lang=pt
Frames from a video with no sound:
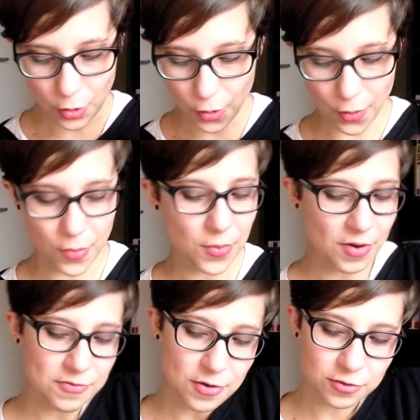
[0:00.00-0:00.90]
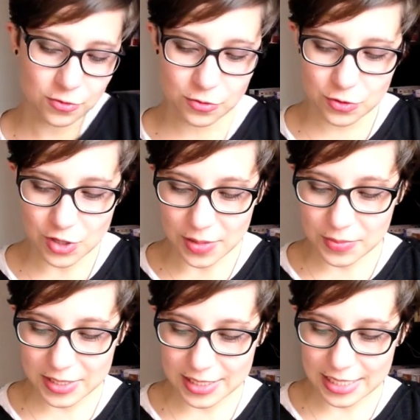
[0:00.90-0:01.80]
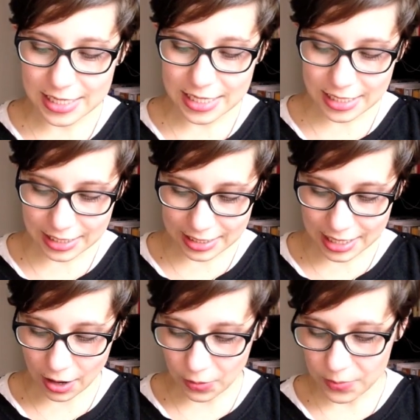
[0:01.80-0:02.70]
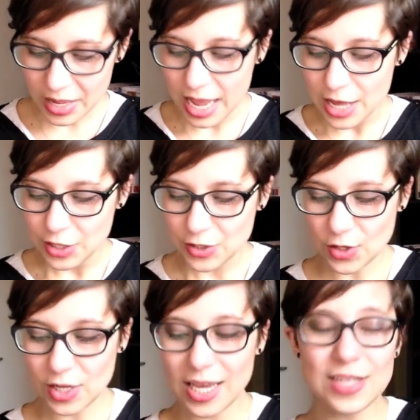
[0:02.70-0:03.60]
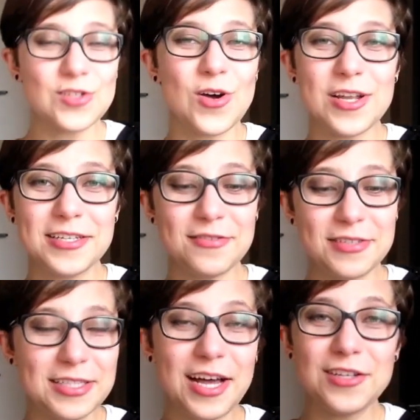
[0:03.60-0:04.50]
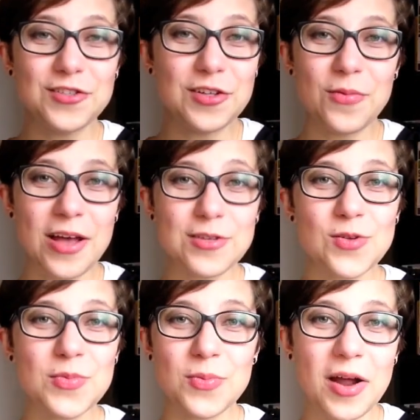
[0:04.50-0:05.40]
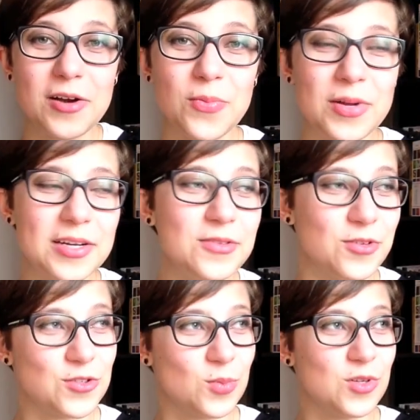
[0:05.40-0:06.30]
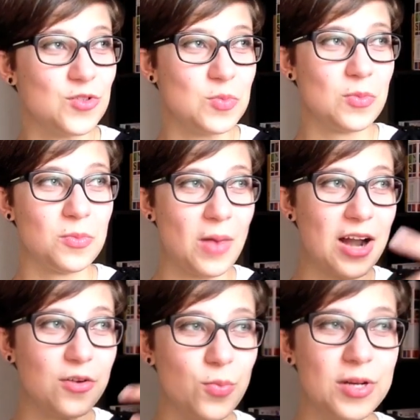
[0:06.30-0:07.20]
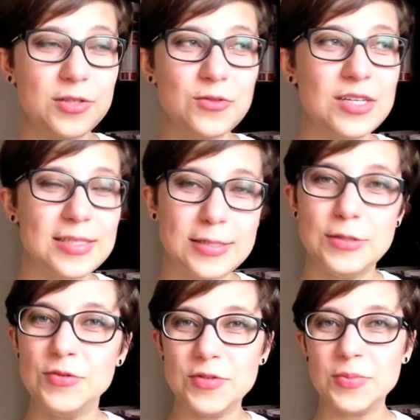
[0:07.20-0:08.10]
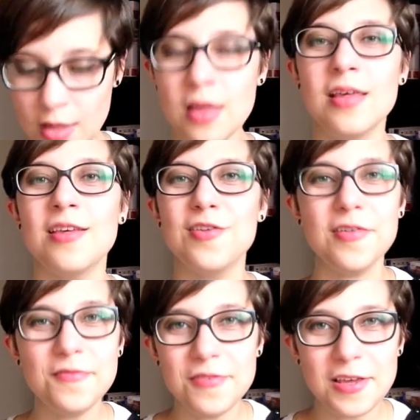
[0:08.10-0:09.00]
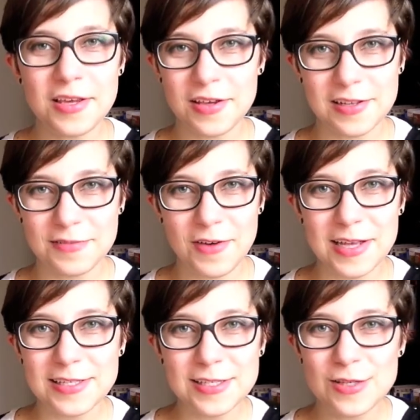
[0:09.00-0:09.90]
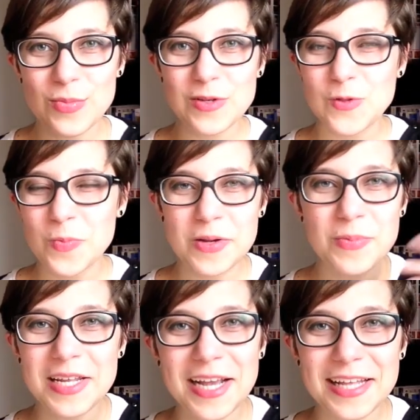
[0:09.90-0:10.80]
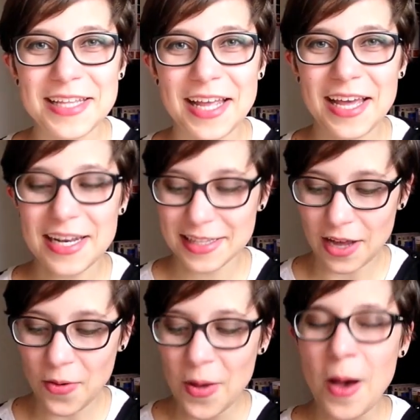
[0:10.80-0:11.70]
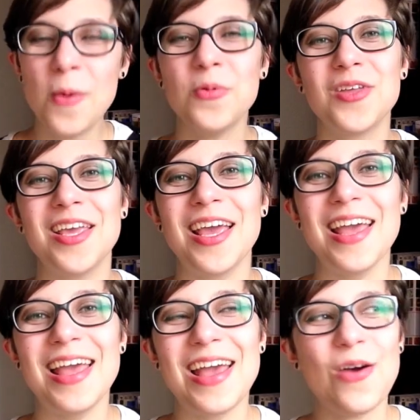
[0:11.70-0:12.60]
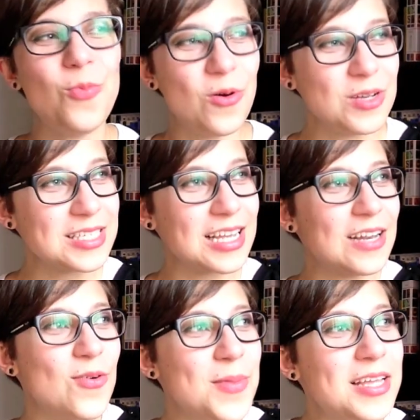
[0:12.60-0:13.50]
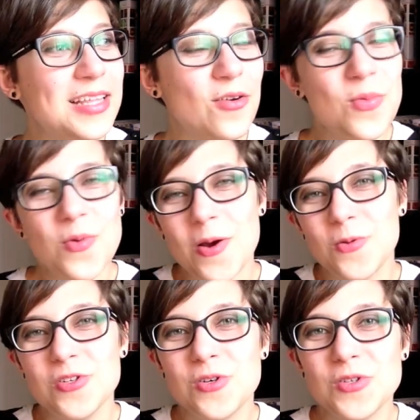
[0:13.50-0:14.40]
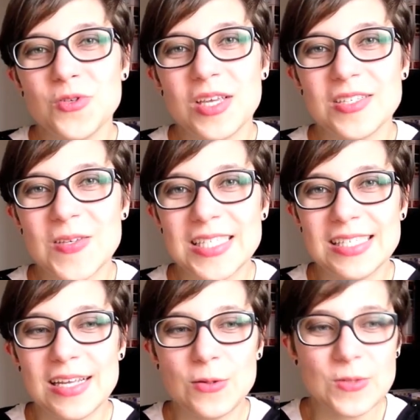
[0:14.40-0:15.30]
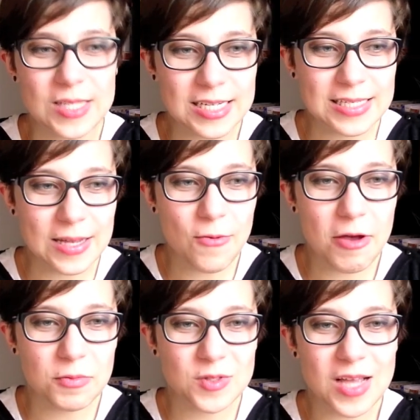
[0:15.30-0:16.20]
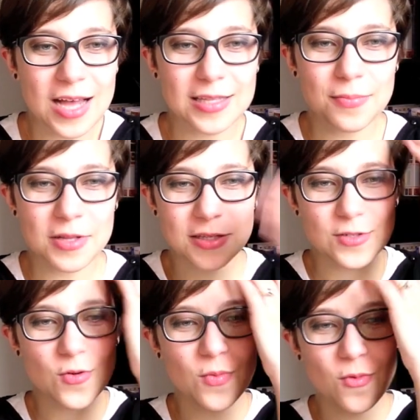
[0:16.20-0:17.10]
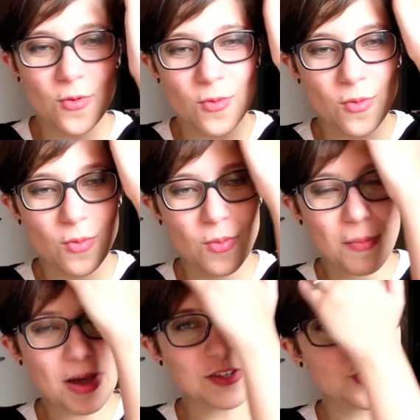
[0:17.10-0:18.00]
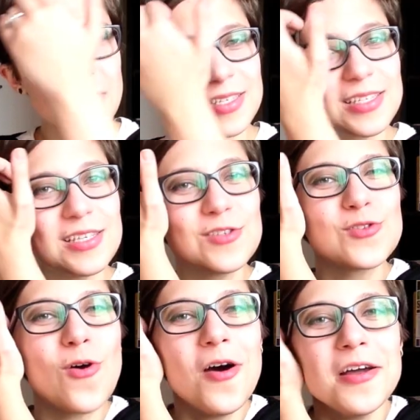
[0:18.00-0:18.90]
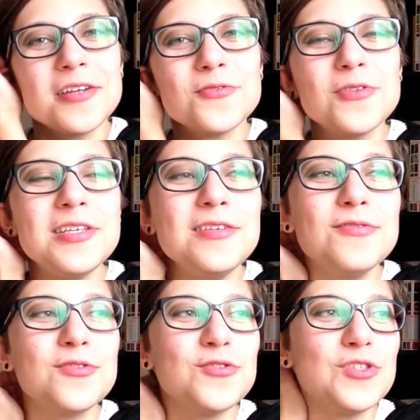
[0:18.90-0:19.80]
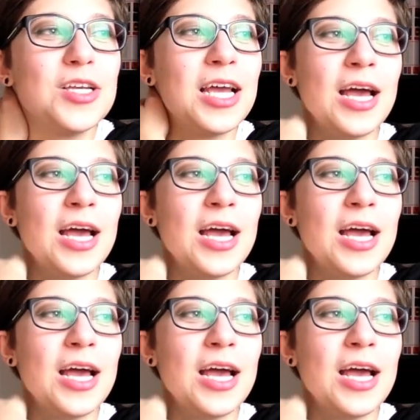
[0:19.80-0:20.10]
com uma foto do James Dean e tal. Só que a história, na verdade, não é sobre o Marlon Brando, é sobre tipo, Marlon Brando da Silva. E, enfim, ele faz assim uma super brincadeira tal. Porque uma coisa que ele comenta é como é curioso que às vezes a ilustração é usada apenas como uma parte mais acessória do livro, de